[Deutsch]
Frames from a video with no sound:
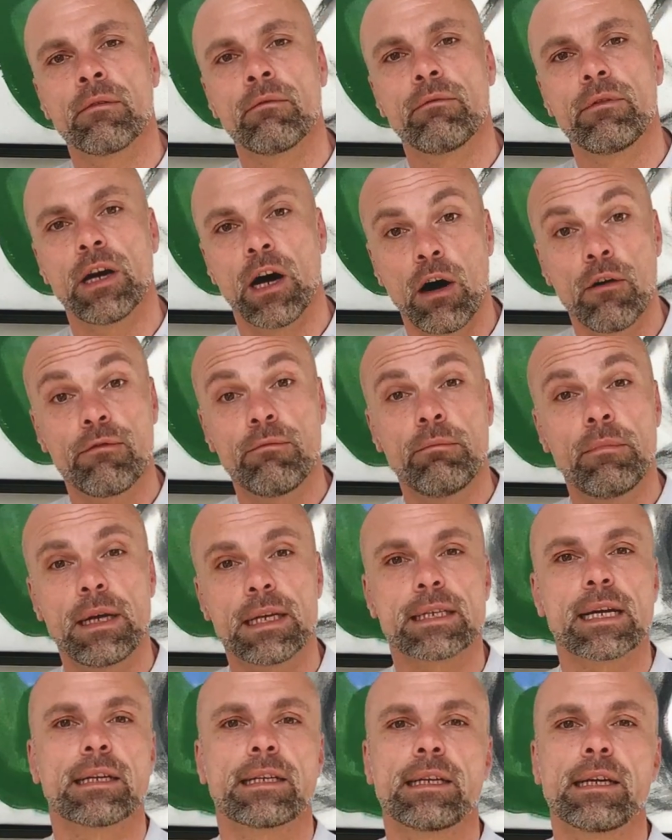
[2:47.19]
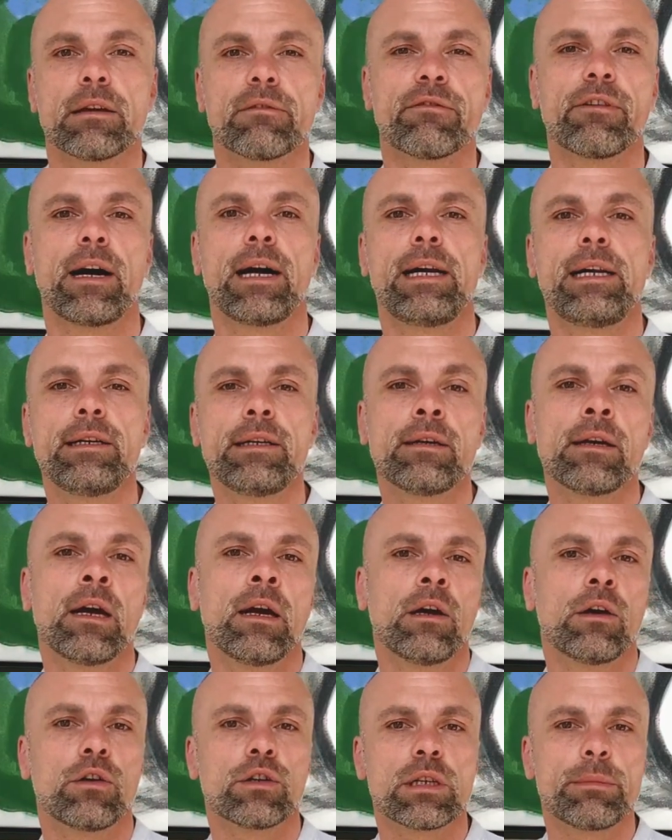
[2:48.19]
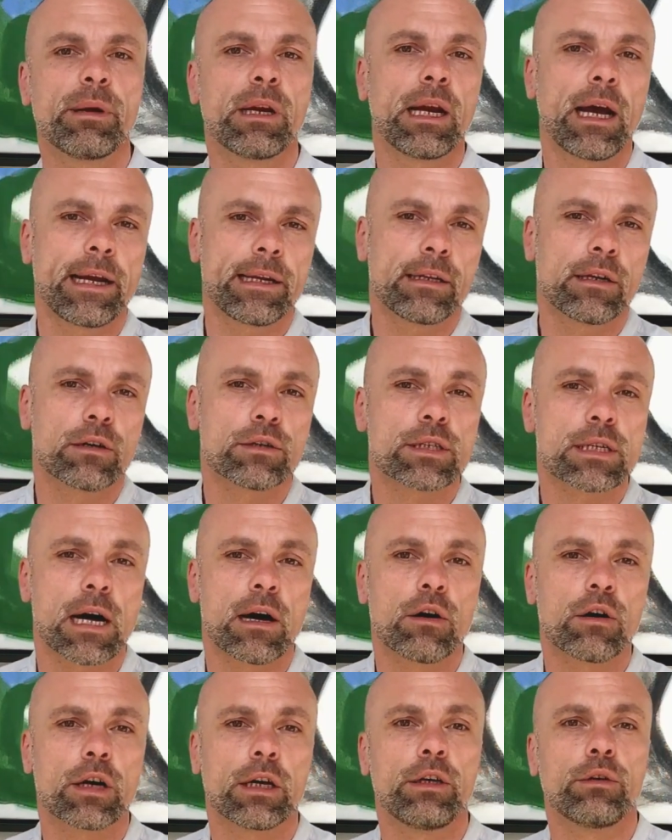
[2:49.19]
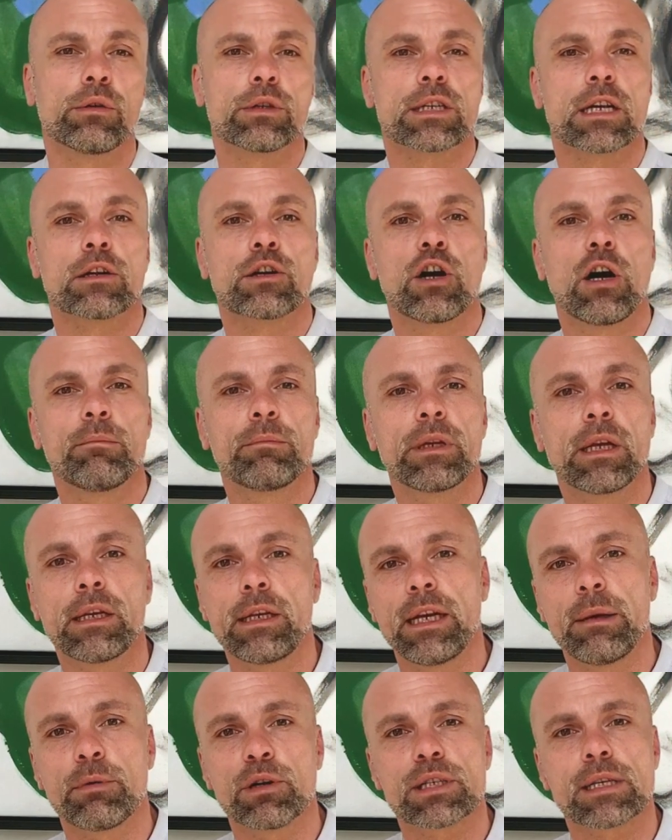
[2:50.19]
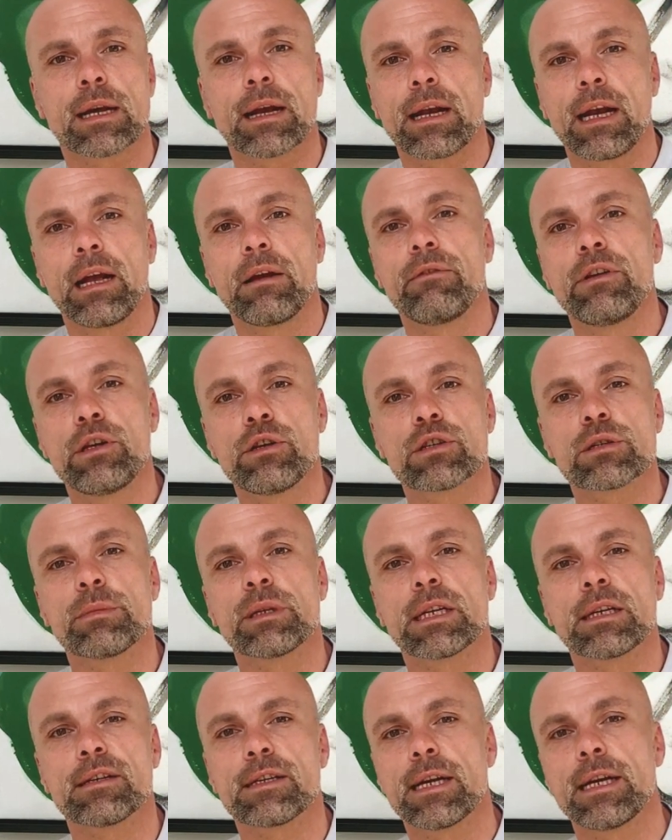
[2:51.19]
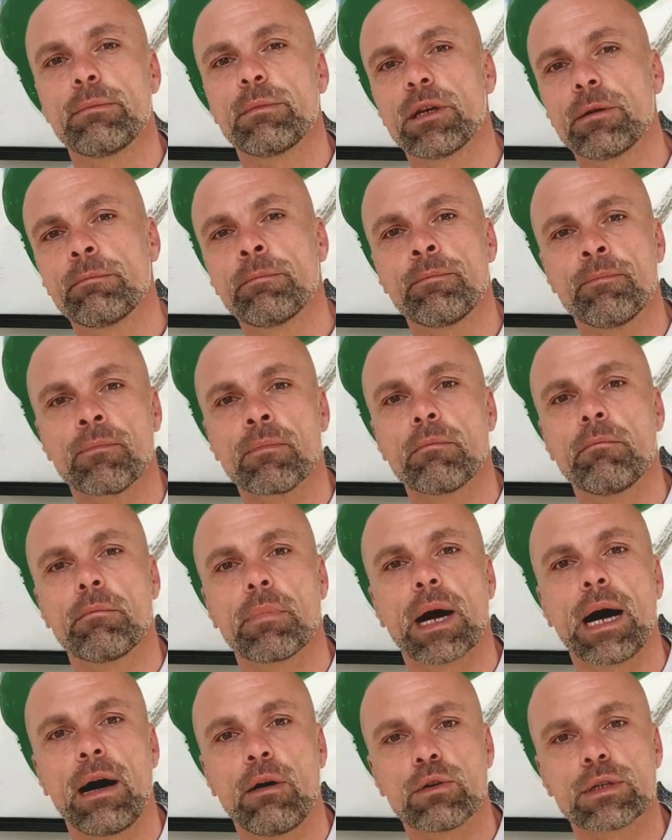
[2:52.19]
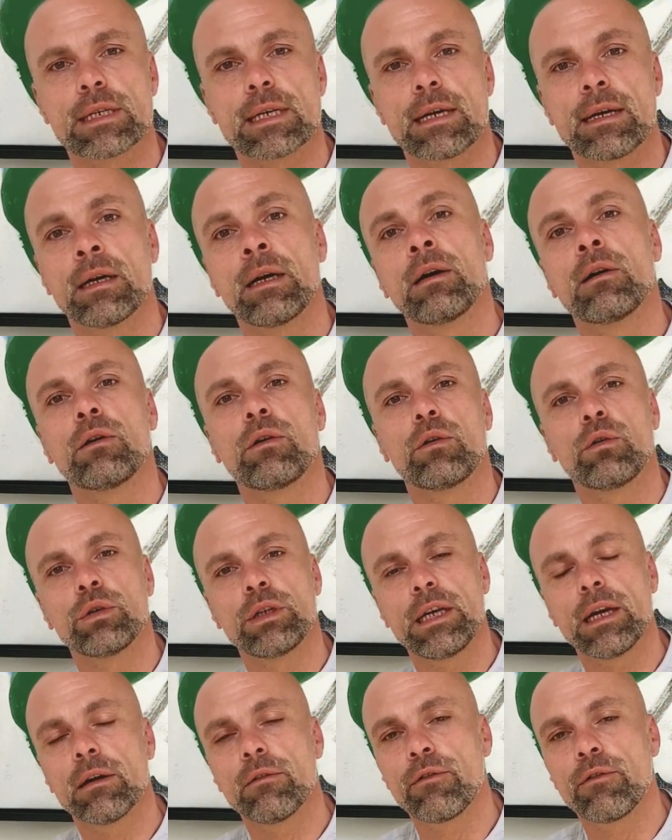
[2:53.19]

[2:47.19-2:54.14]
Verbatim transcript: Wir hoffen, es hat Ihnen gefallen und Sie begleiten uns auch in unseren kommenden Nepos Erklärvideos mit den Themen Browser und ihre